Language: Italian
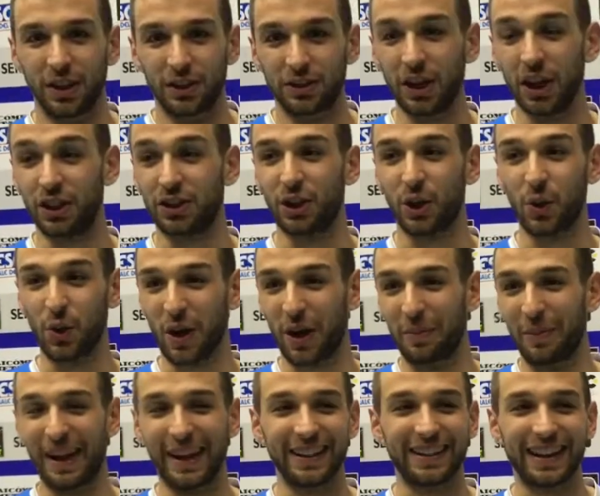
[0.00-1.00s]
Sì,
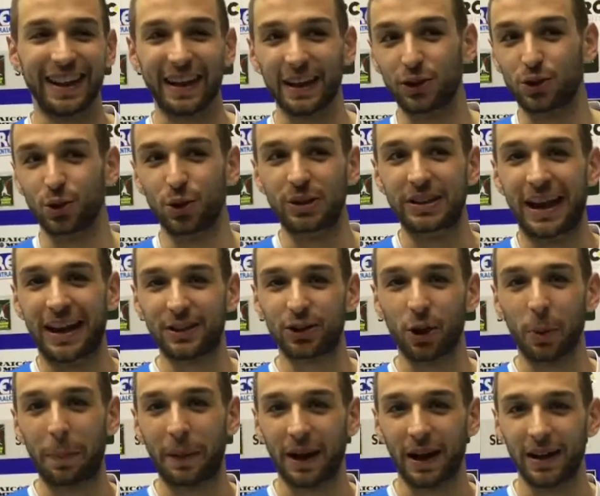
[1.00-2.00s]
sicuramente il
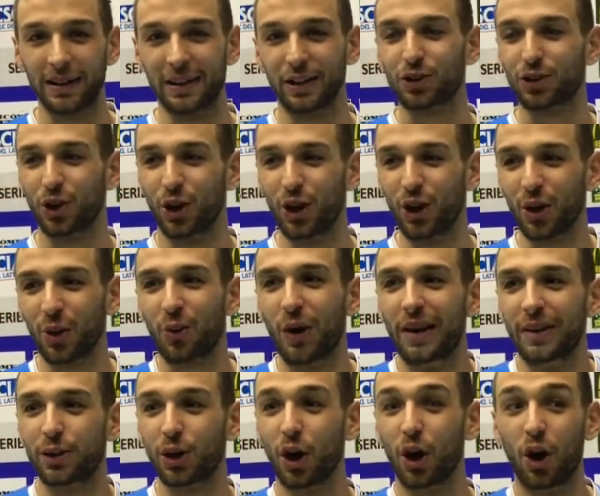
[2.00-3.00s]
risultato parla da solo in
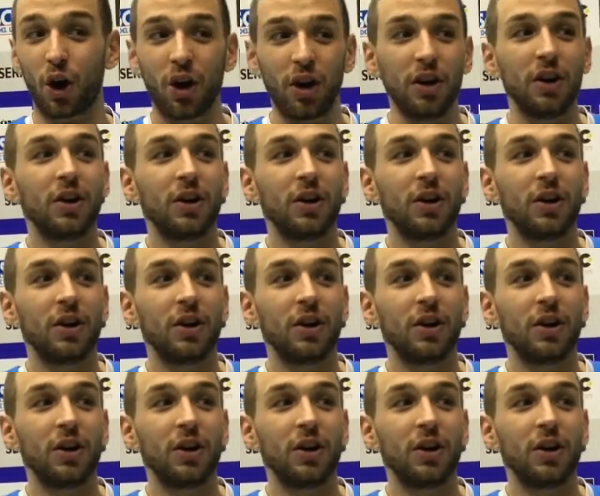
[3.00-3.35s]
quanto